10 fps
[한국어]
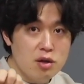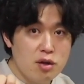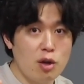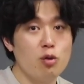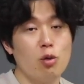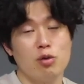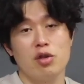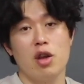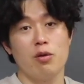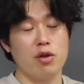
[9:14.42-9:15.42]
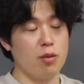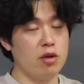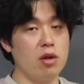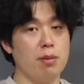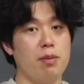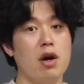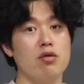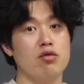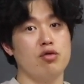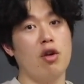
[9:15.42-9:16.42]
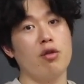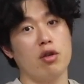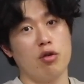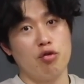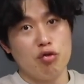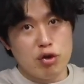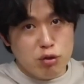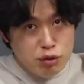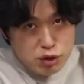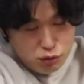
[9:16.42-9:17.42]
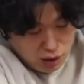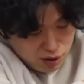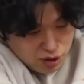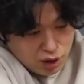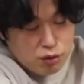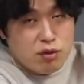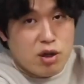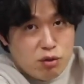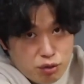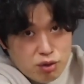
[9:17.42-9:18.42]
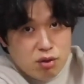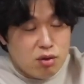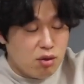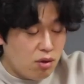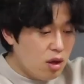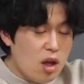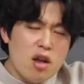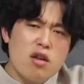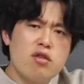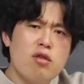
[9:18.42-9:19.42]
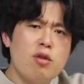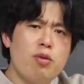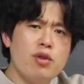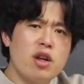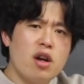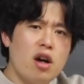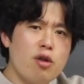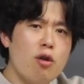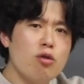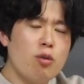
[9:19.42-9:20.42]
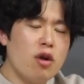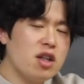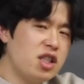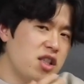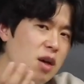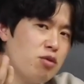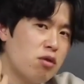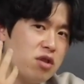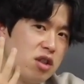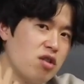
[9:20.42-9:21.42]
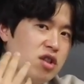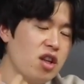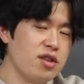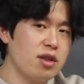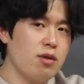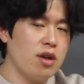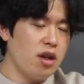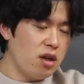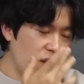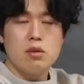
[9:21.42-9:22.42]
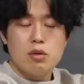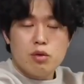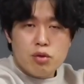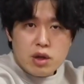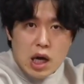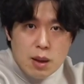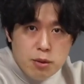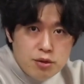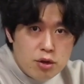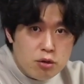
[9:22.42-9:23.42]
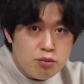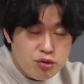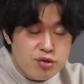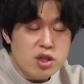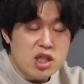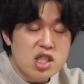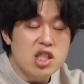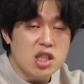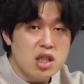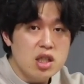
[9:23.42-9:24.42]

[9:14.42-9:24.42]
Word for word: 얘는 또 어떻게 하고 있냐면은 방 구석에서 이렇게 쭈그리고 이러고 앉아 있는 거야. 이러고서 그거를 보니까 형도 뭔가 직감적으로 느껴지는 게 있을 거 아니야. 너 저기 아버지하고 무슨 일 있지?